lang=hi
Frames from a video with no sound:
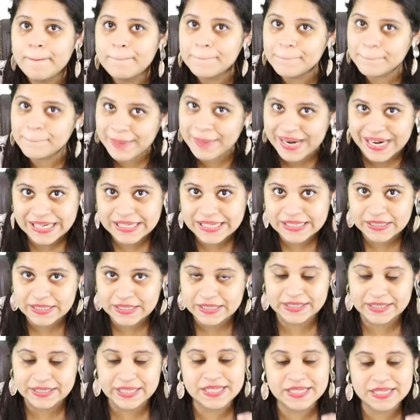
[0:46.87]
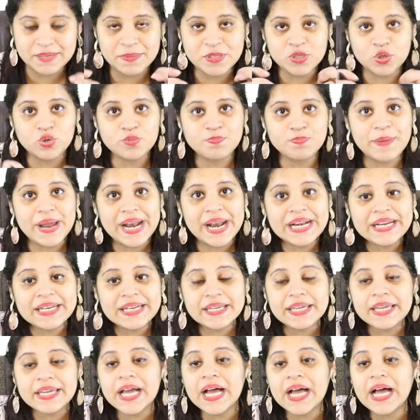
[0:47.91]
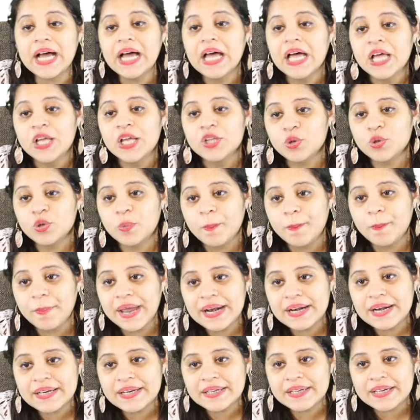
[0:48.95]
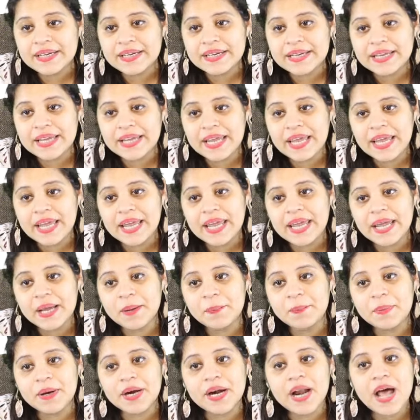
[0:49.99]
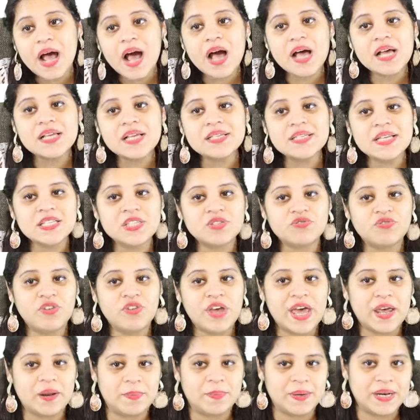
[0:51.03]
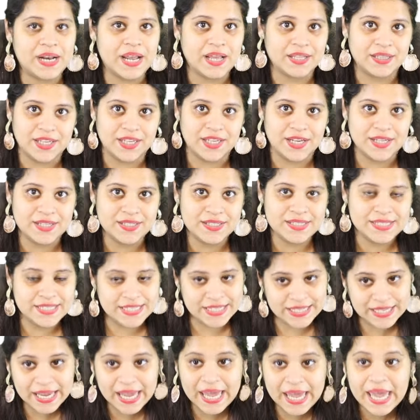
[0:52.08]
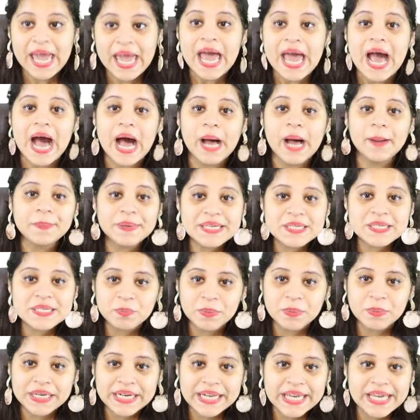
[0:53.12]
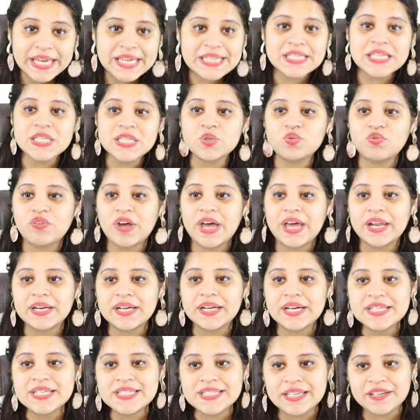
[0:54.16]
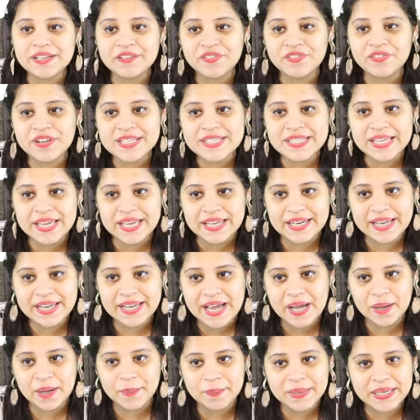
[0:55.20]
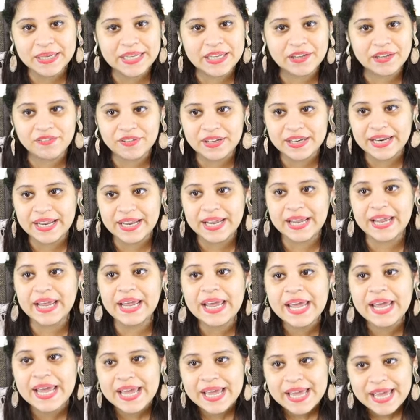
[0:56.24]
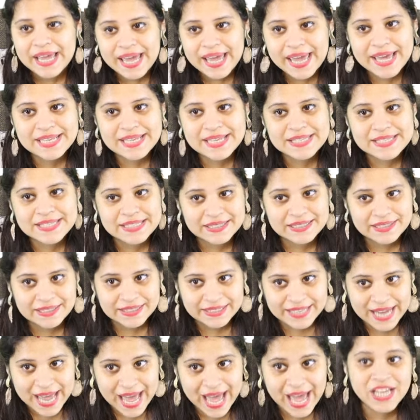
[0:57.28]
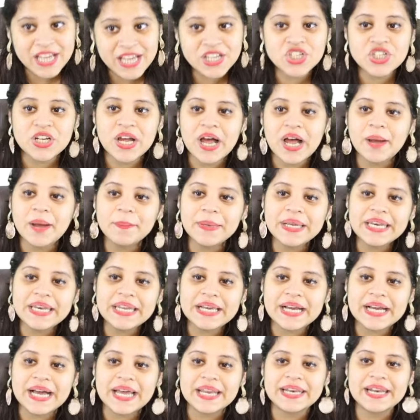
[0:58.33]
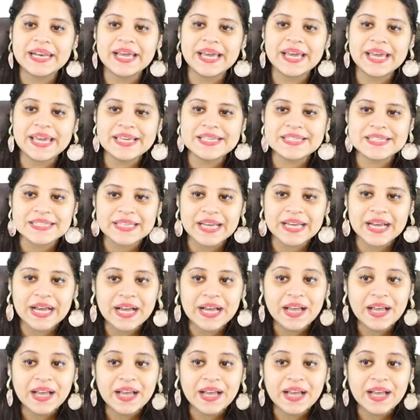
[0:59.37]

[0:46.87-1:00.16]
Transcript: मेल्ट कर दिया जब इसको मेल्ट किया तो मेल्ट करके एक बड़ा सा स्क्वायर बना दिया ठीक है अब इस बड़े से स्क्वायर का सरफेस एरिया हमें गिवन है एस डैश हमें निकालना है इसका